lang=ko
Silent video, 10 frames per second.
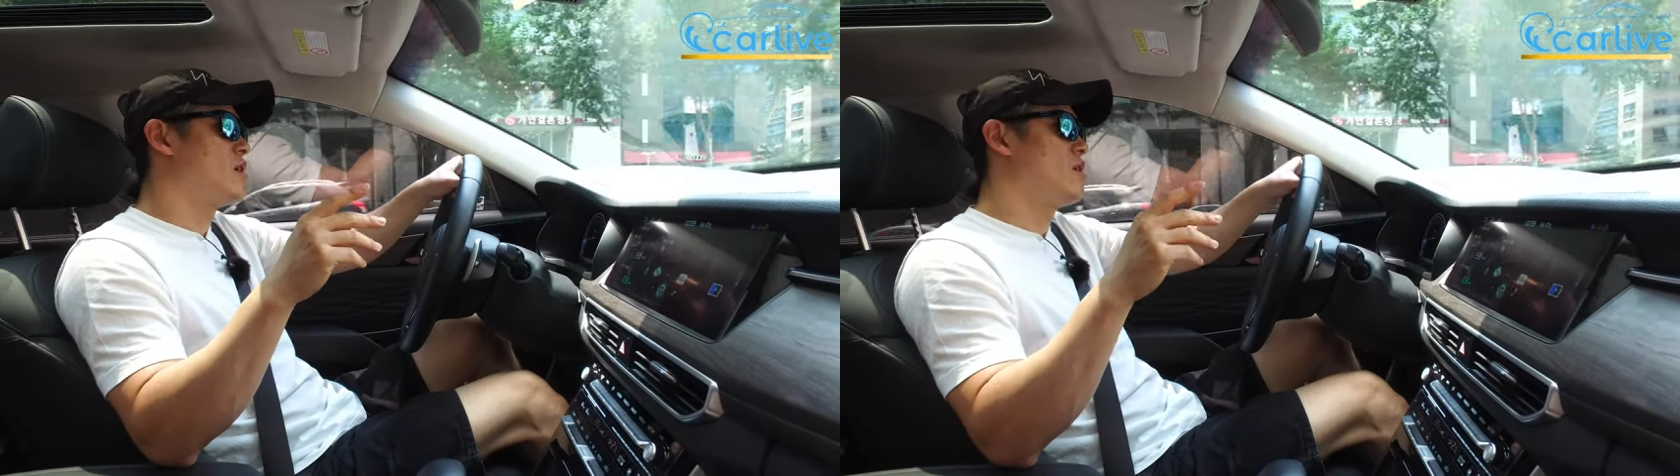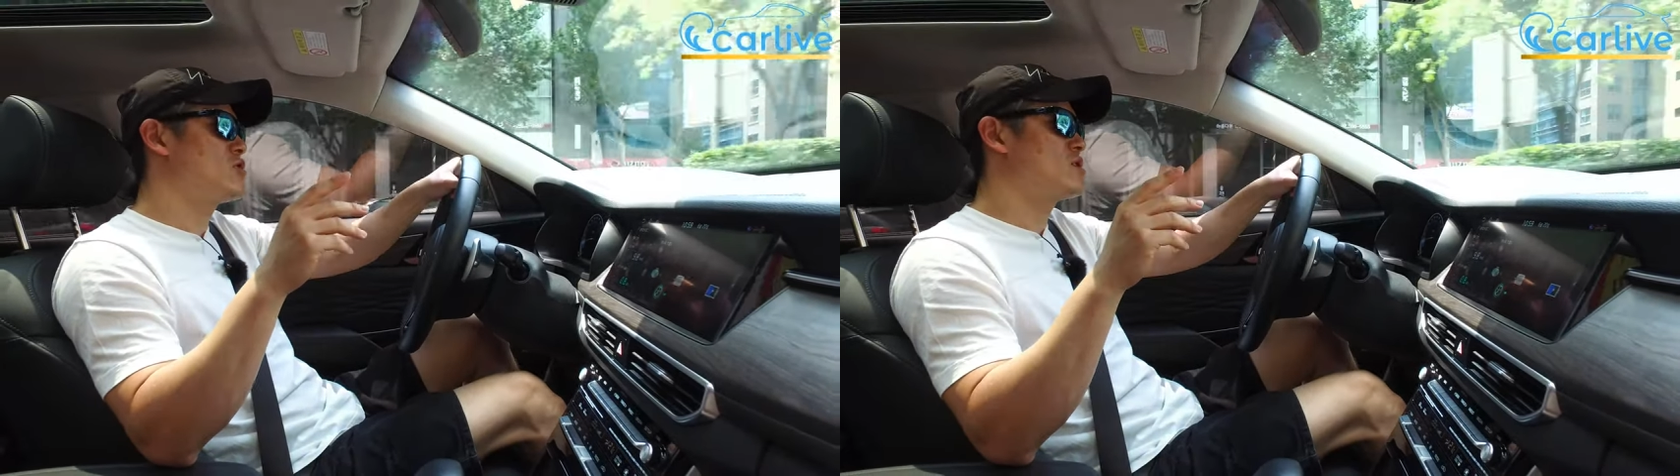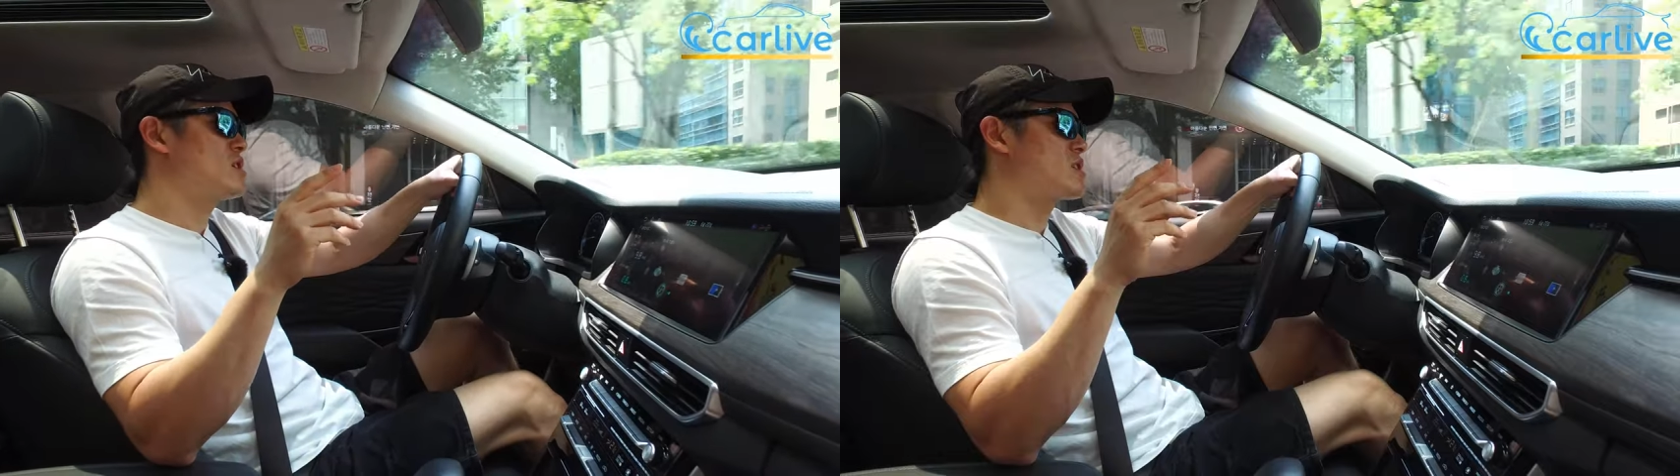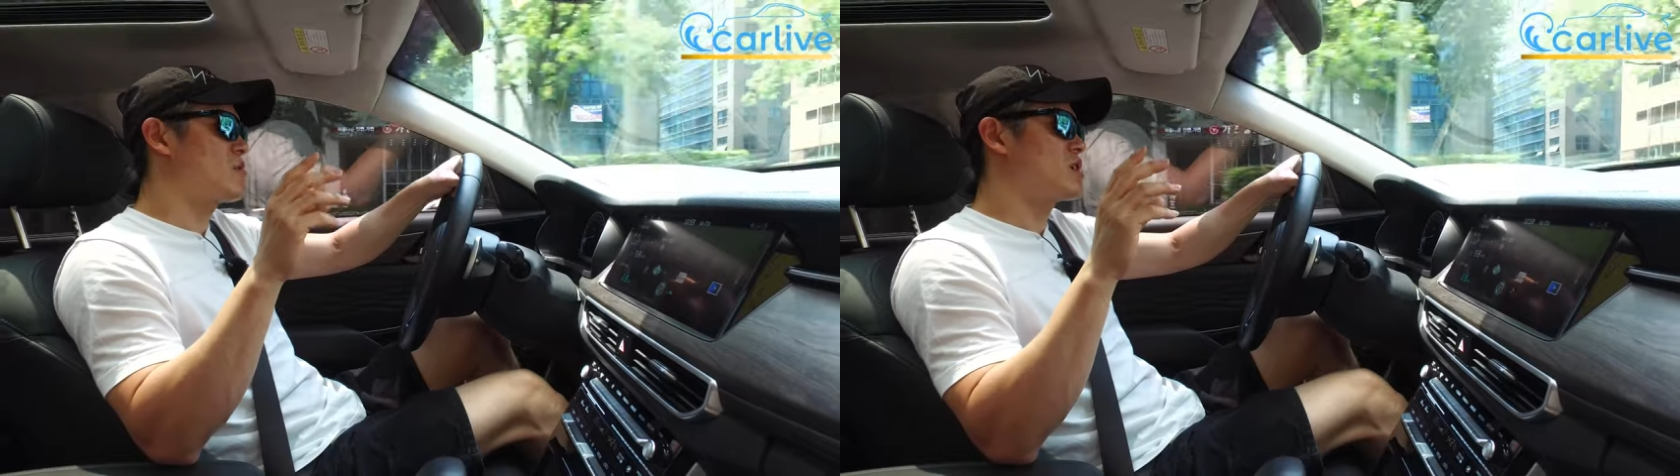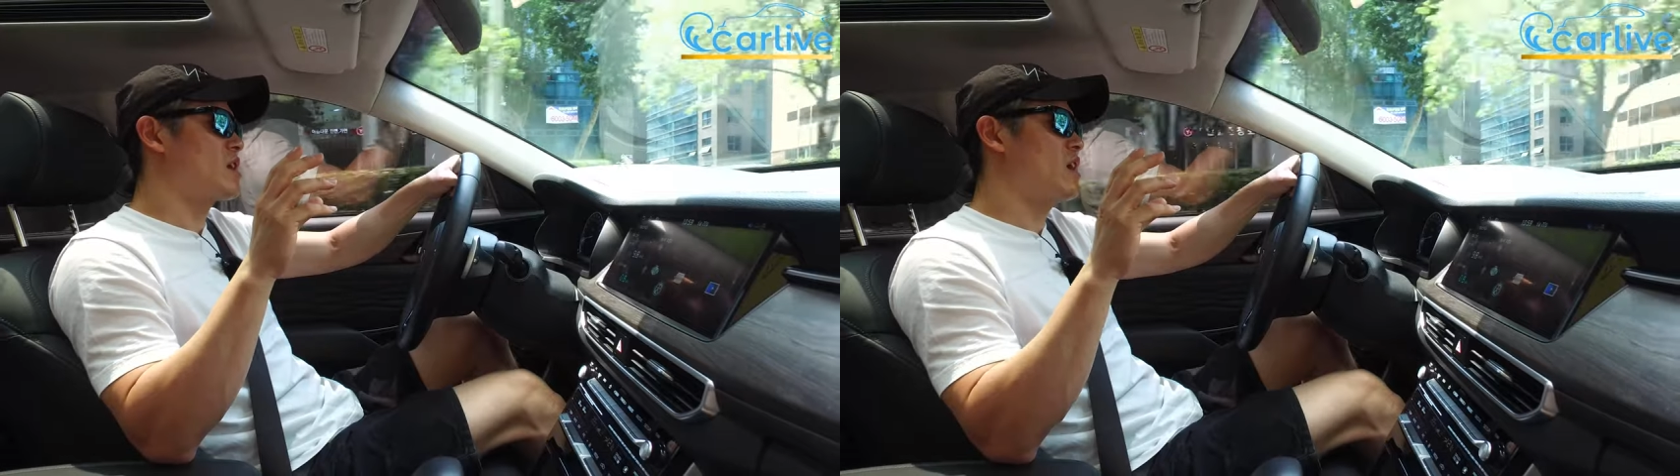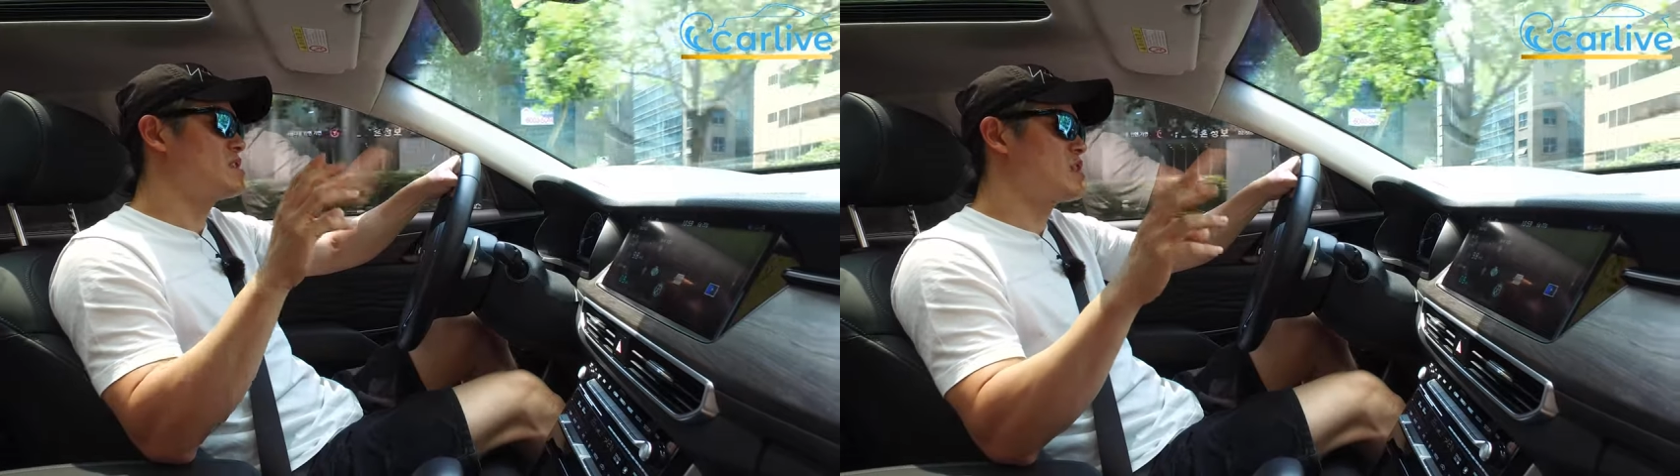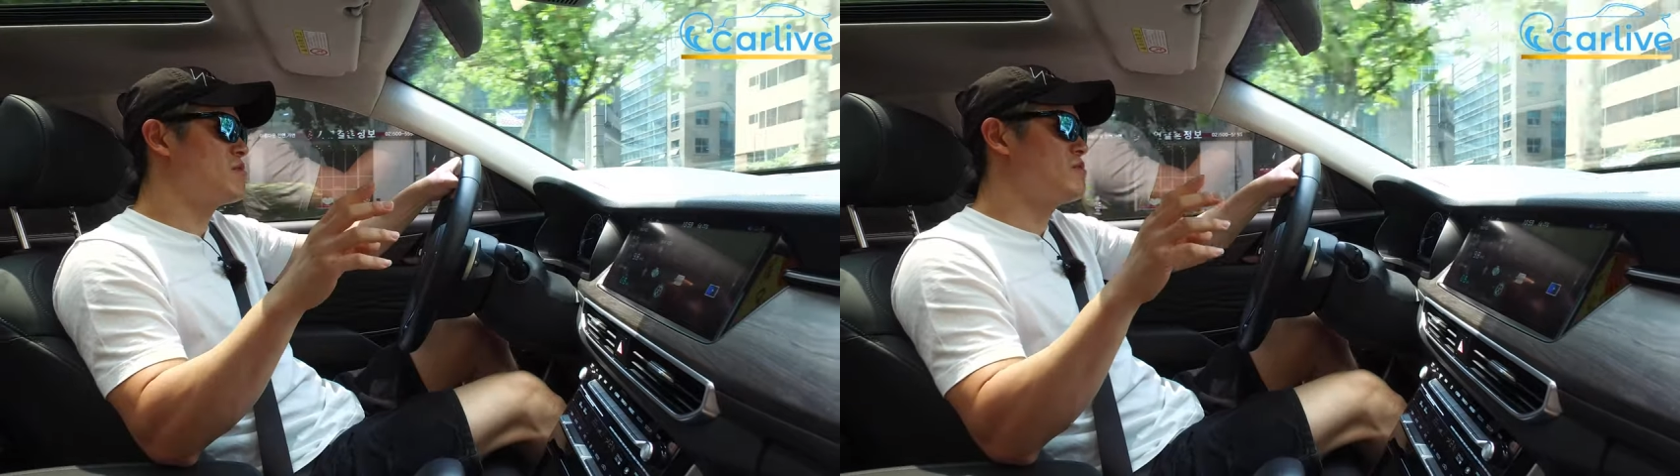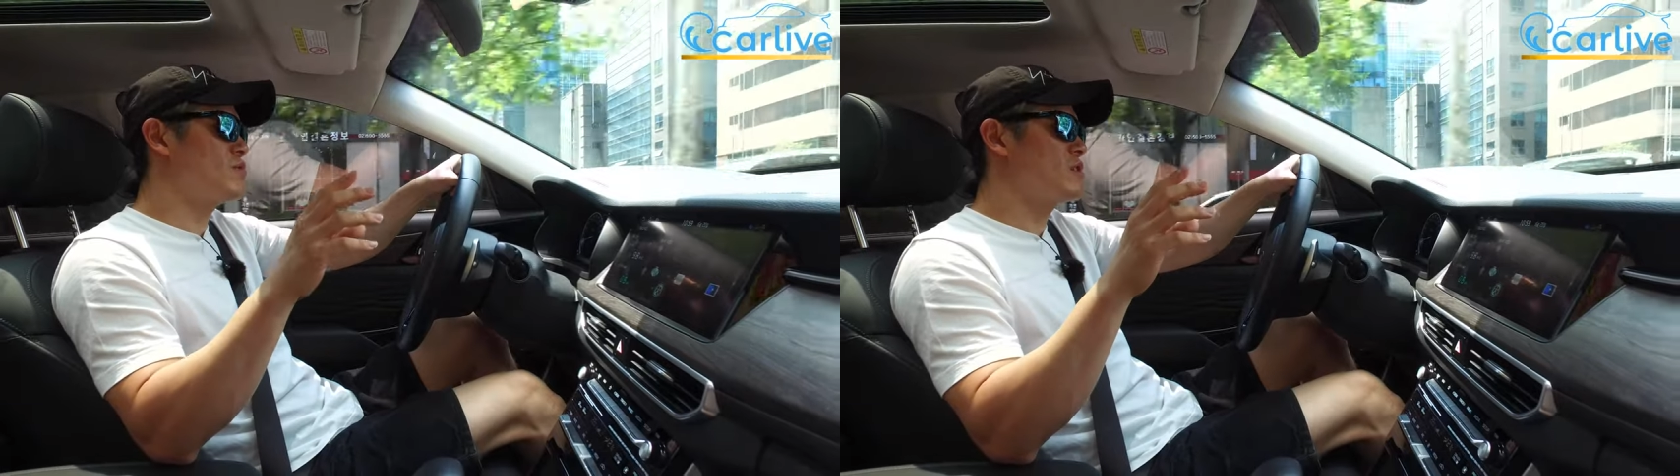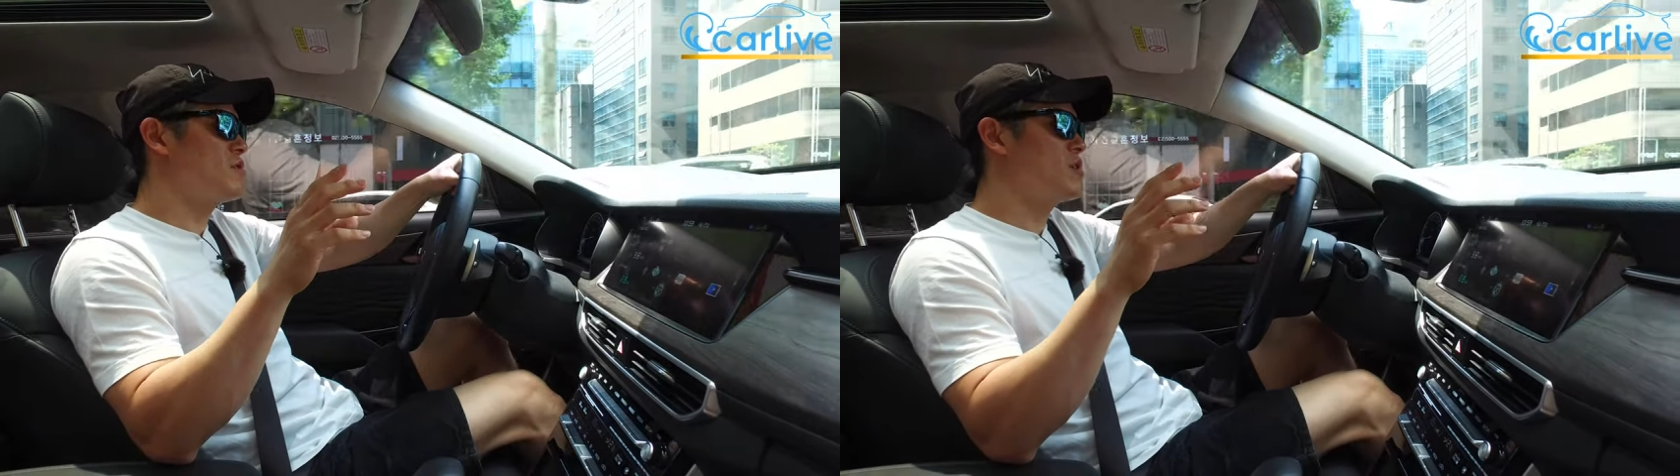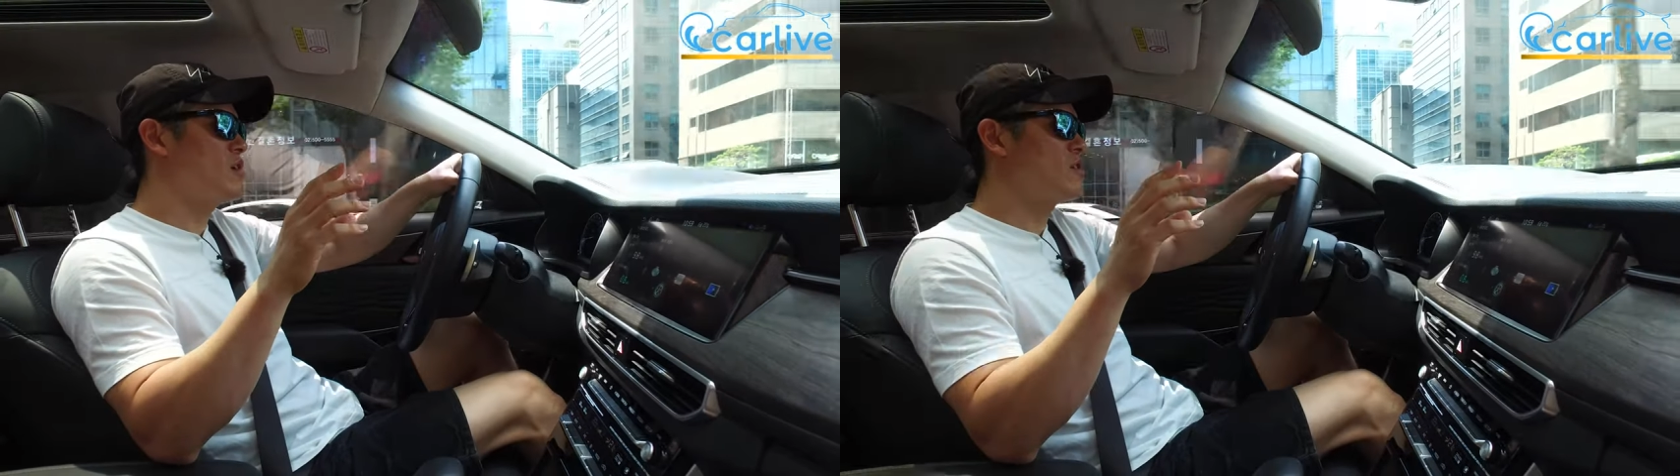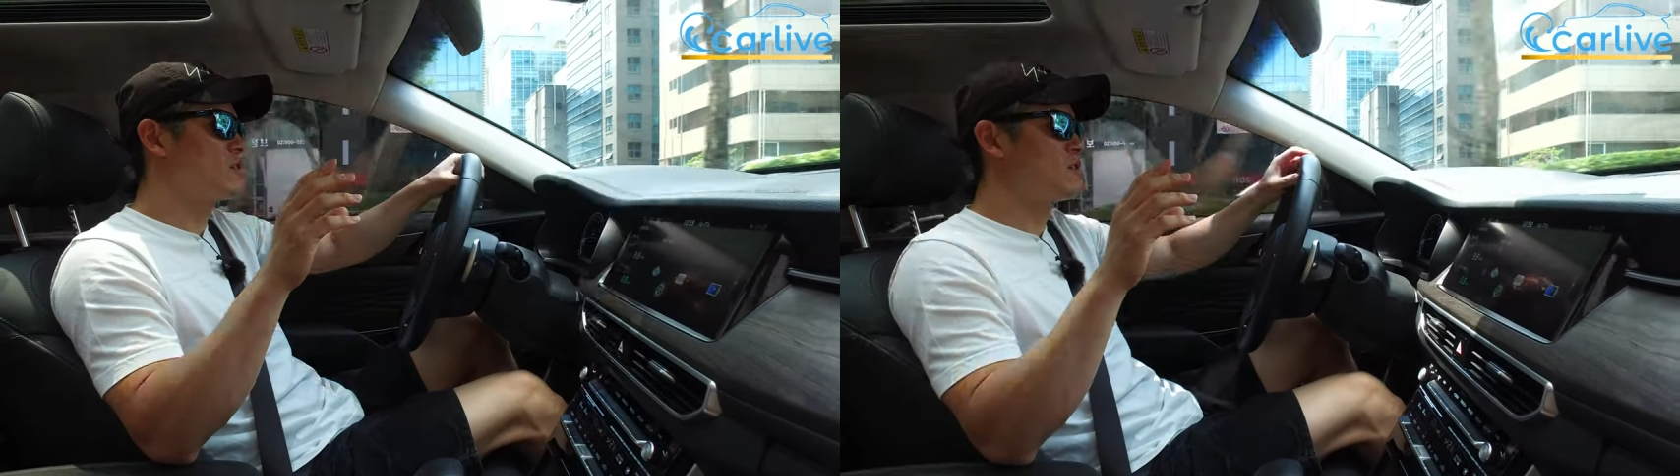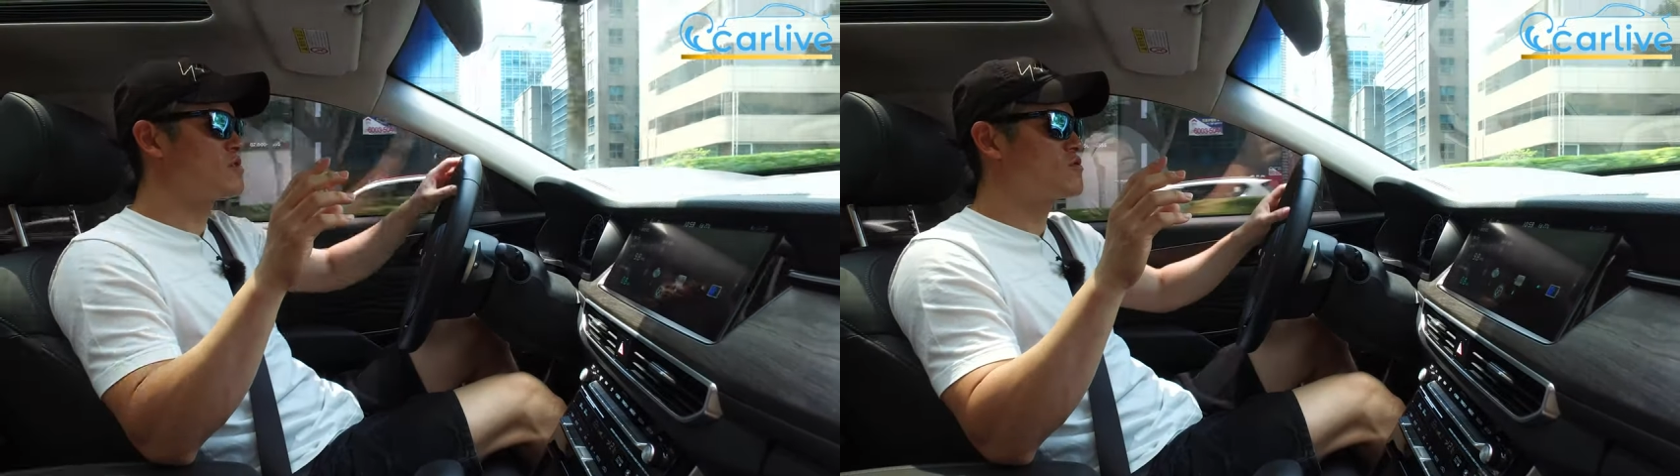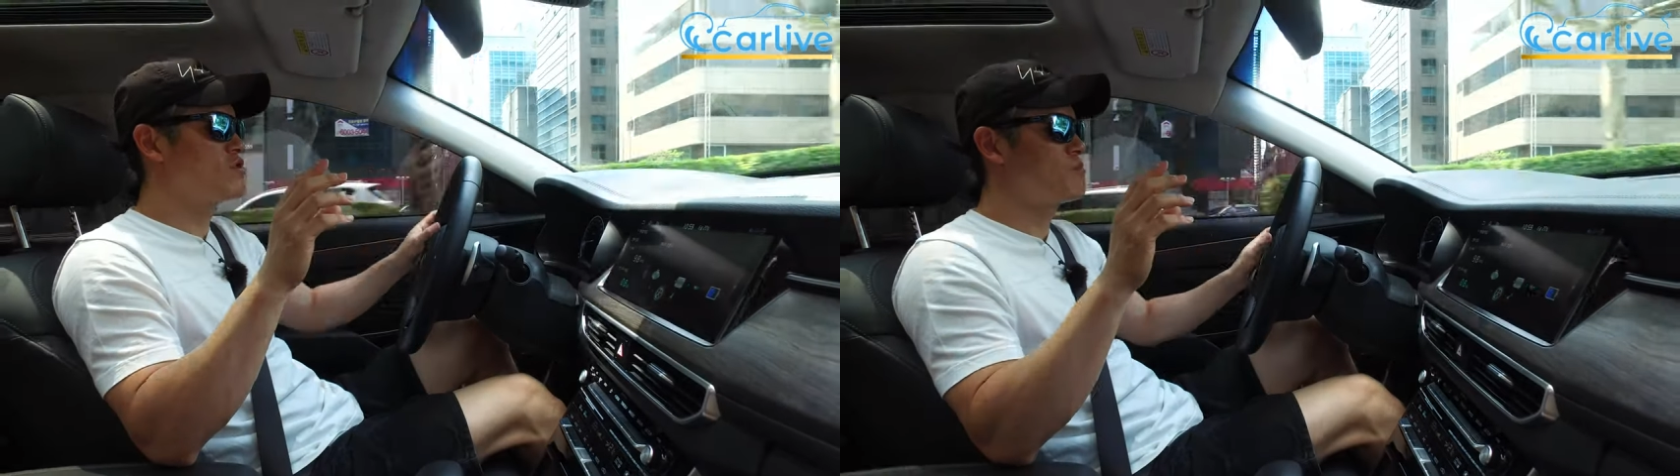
아무래도 이제 제가 볼 땐 케이 세븐 프리미어를